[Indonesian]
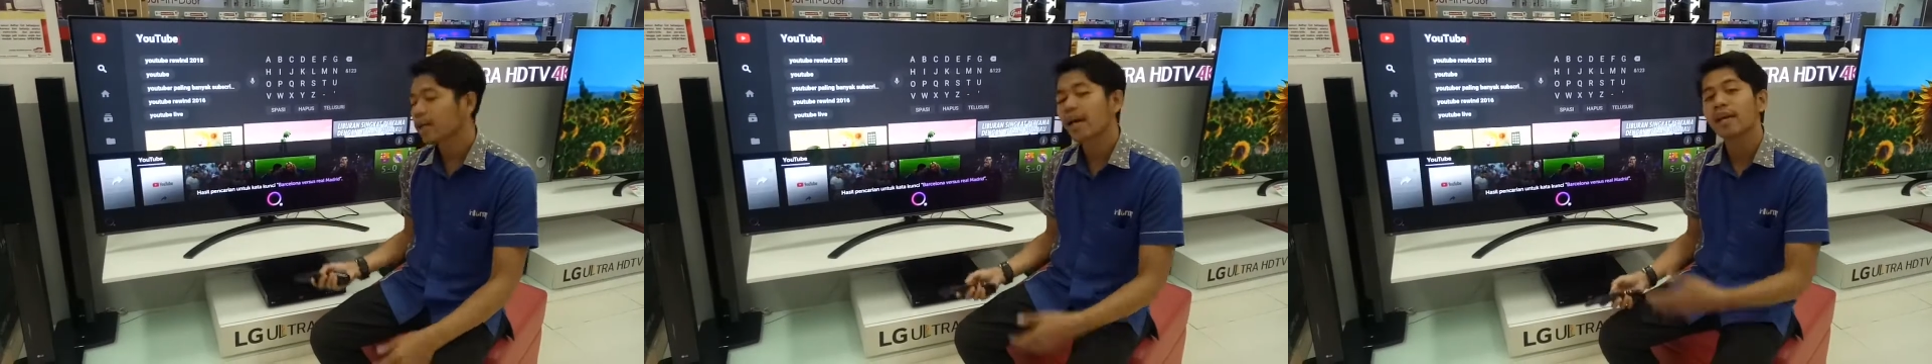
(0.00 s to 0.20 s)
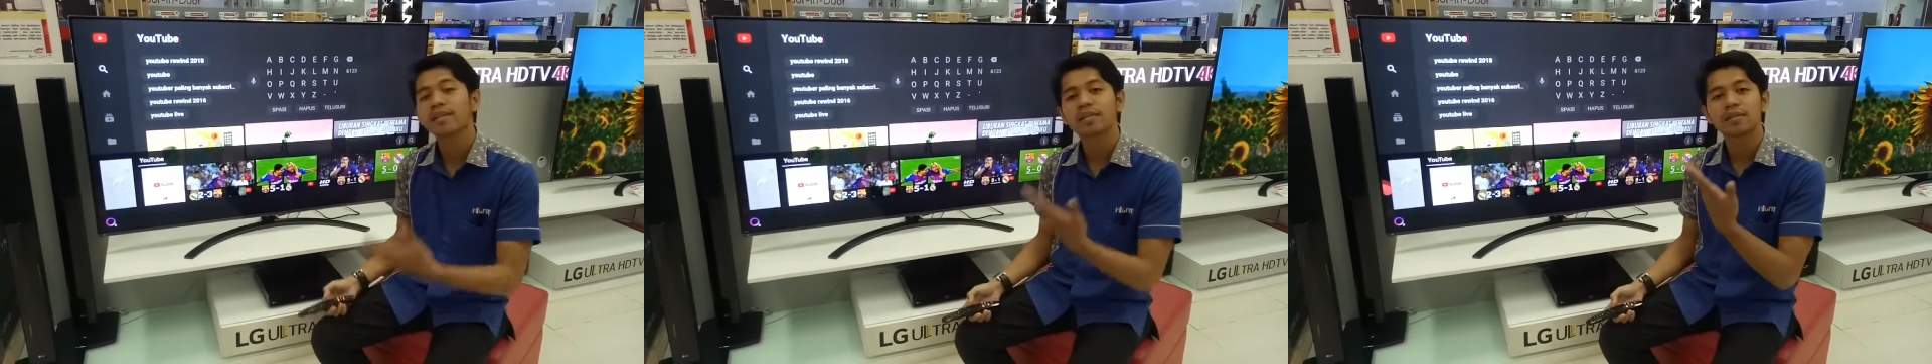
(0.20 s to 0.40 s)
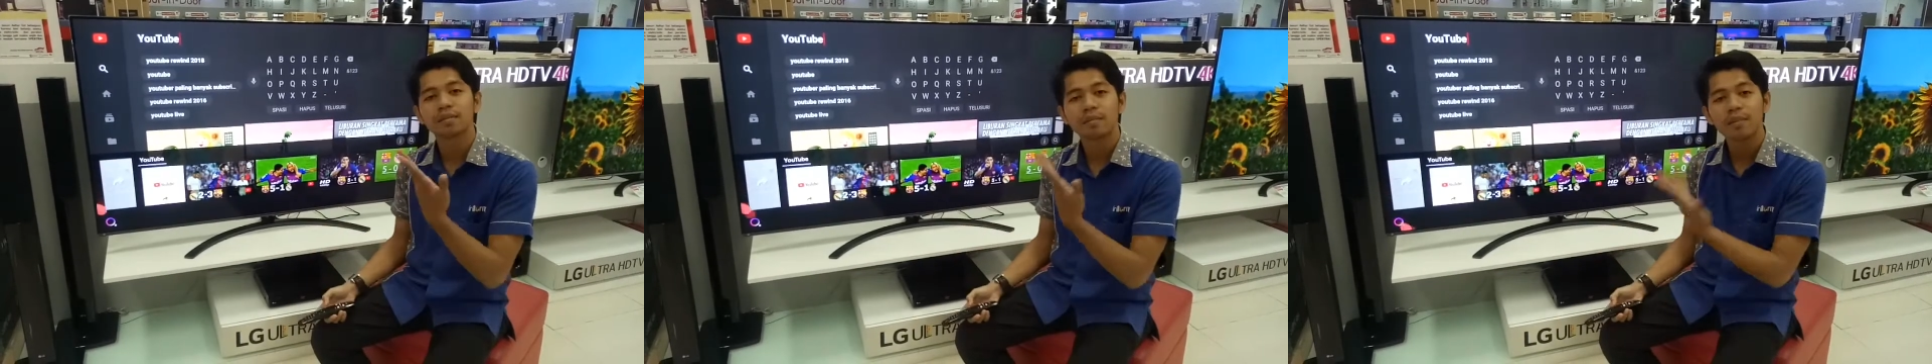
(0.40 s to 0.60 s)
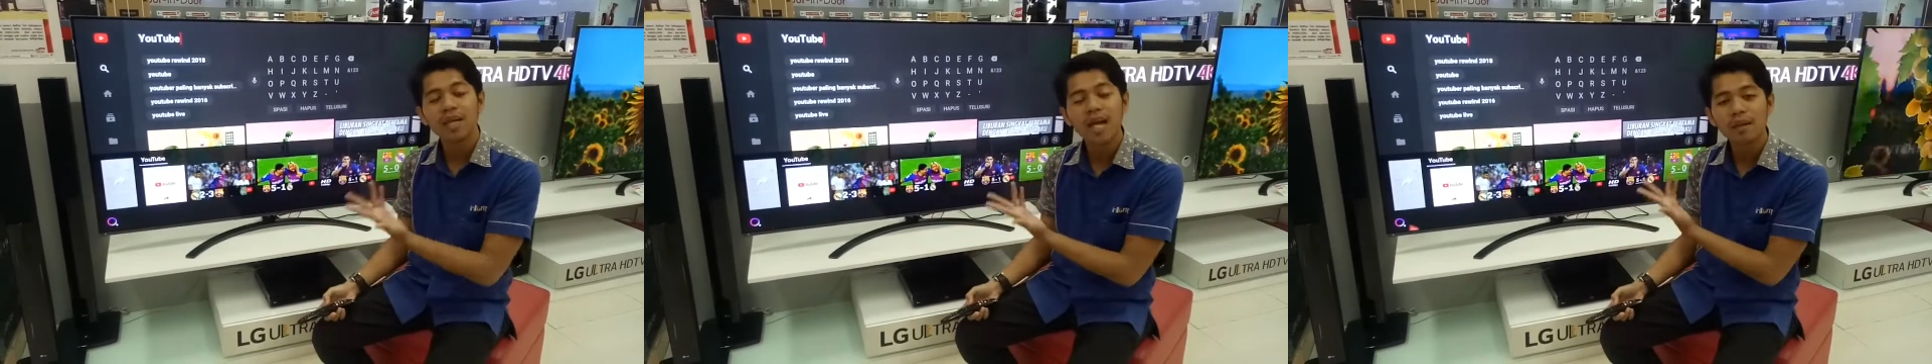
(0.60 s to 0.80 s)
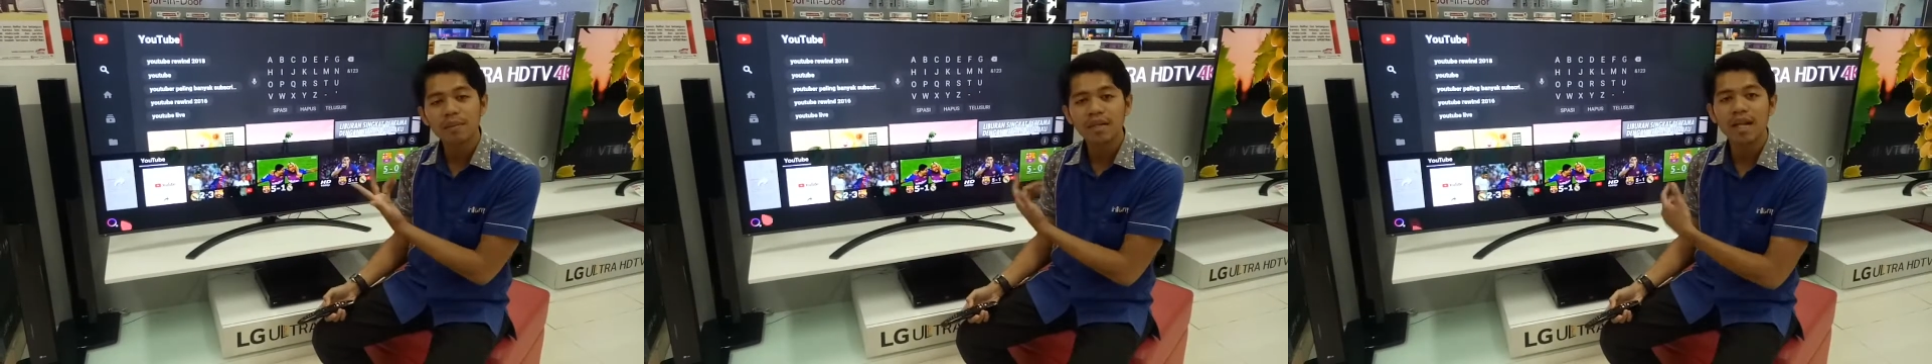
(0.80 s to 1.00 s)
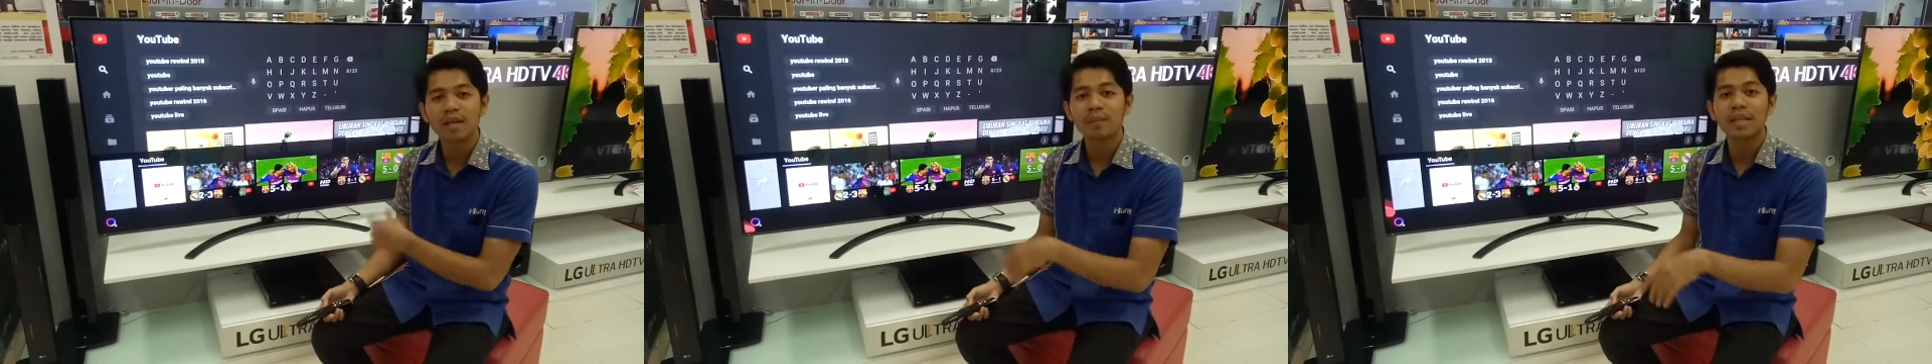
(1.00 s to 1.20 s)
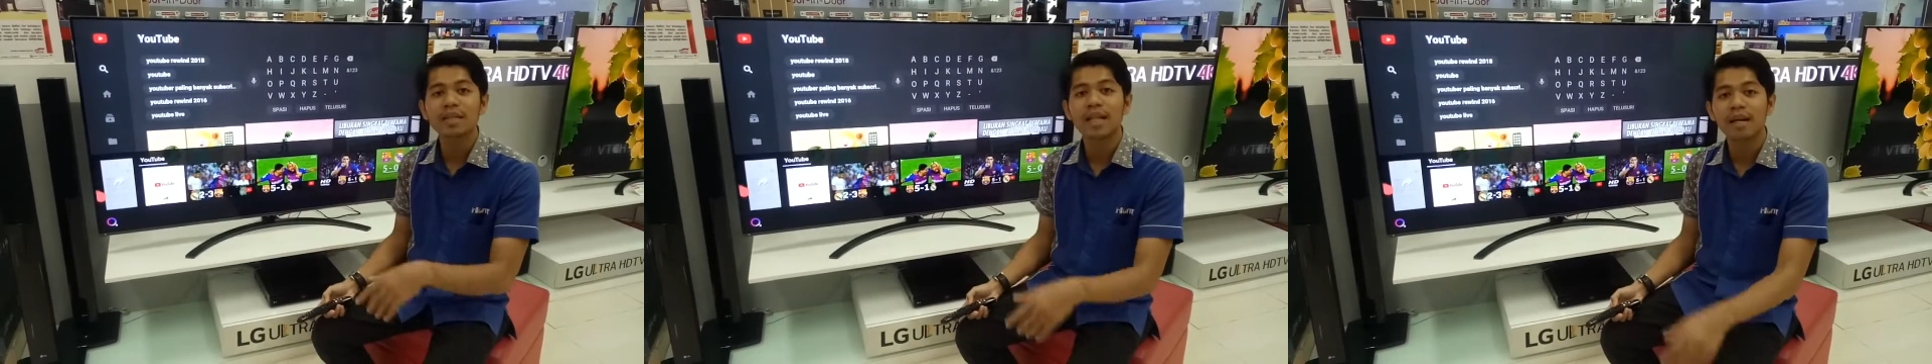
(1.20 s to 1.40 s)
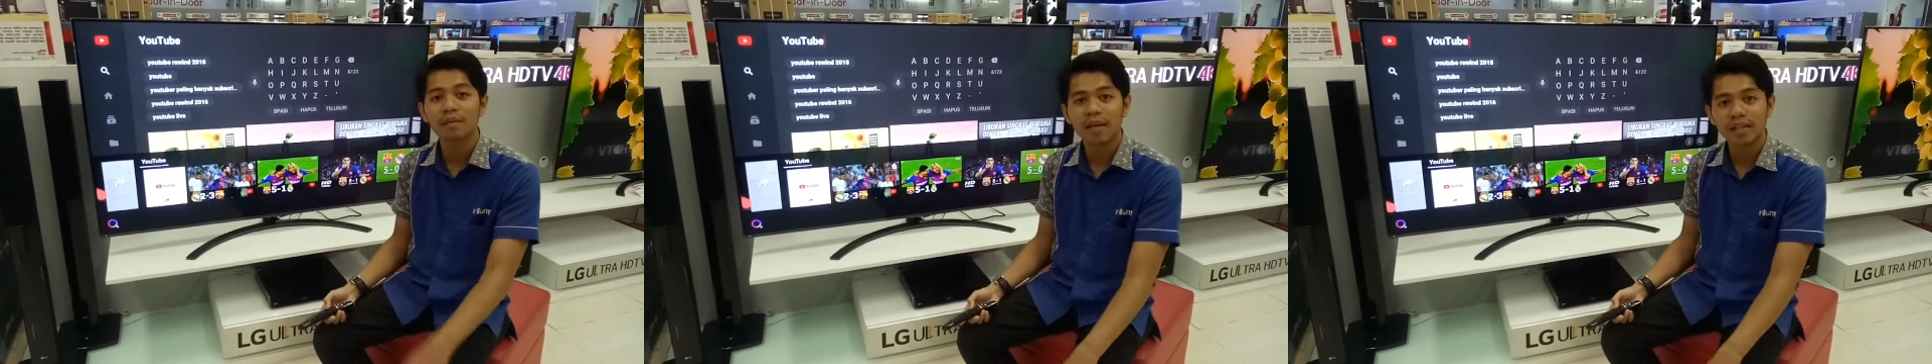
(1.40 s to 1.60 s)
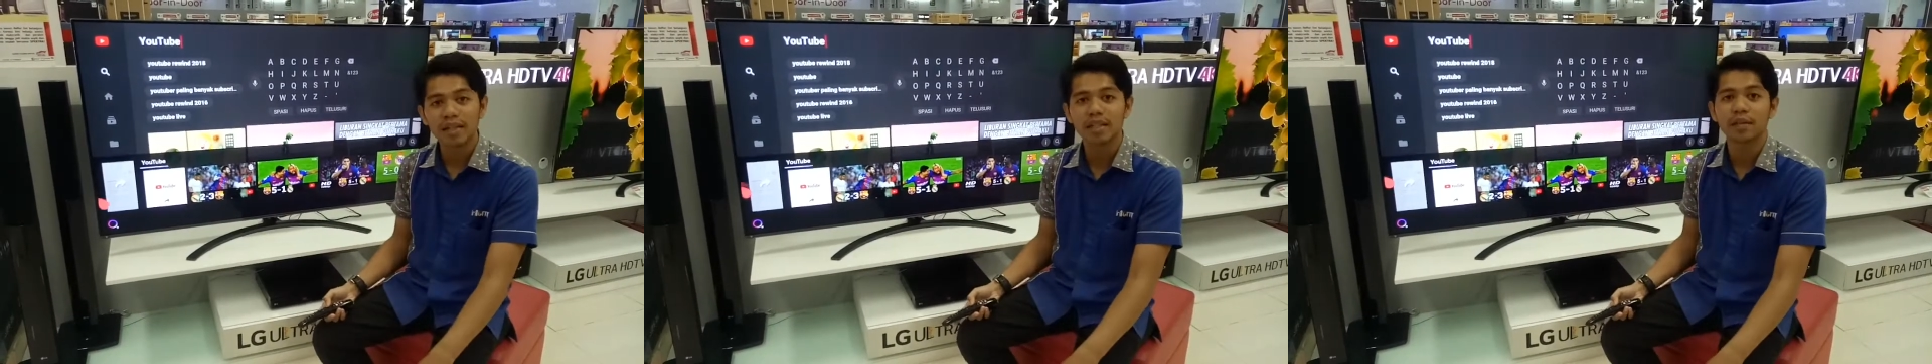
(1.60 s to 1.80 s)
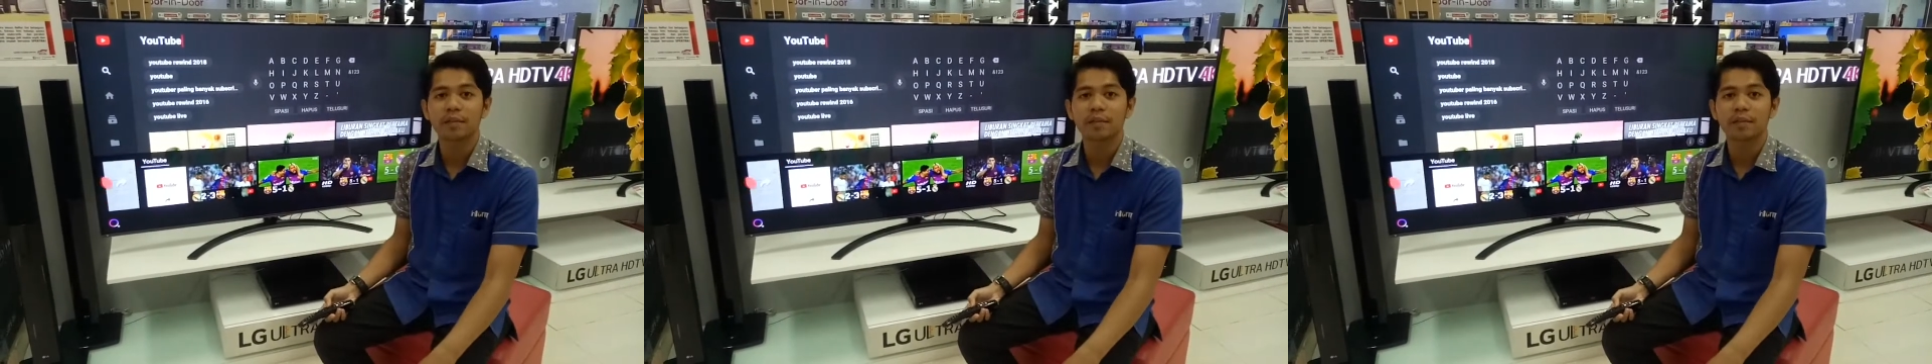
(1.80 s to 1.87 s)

Oke guys, benar-benar pintar berarti